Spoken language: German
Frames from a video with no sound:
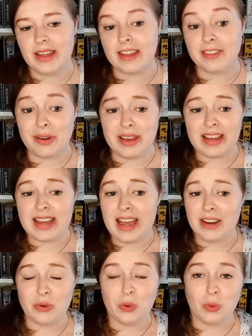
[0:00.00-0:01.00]
Es soll ja
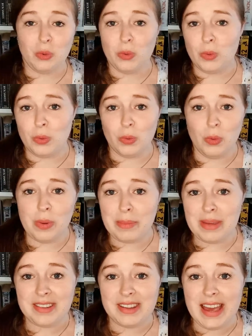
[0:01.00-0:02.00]
kein
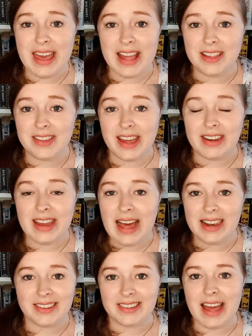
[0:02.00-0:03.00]
übermäßiger Held sein, der
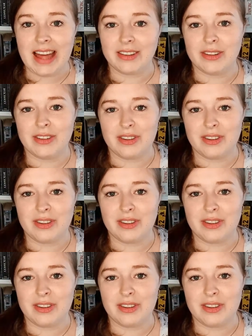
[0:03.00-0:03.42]
alles kann,